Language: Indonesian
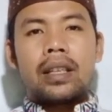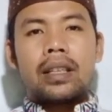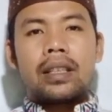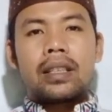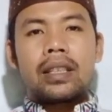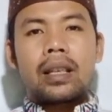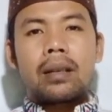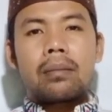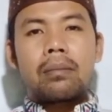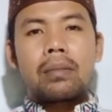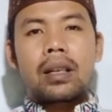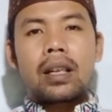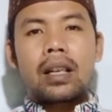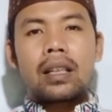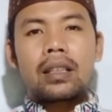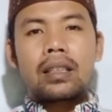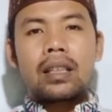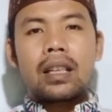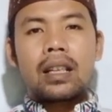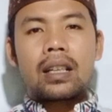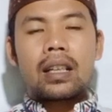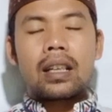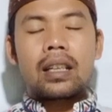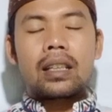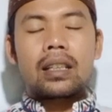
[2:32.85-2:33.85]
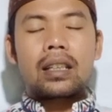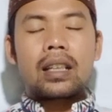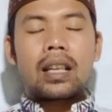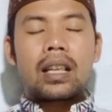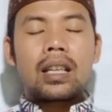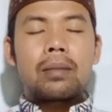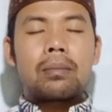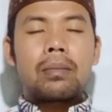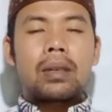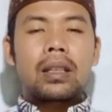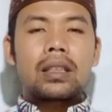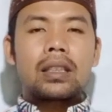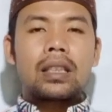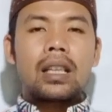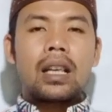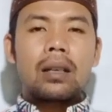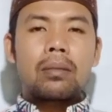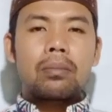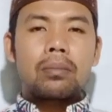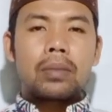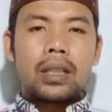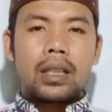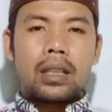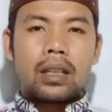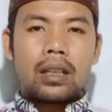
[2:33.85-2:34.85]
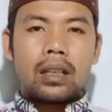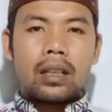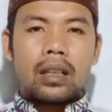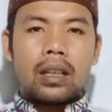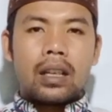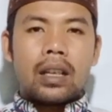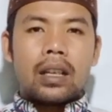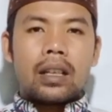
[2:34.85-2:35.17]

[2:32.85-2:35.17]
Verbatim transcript: yang mengatakan kalimat takbir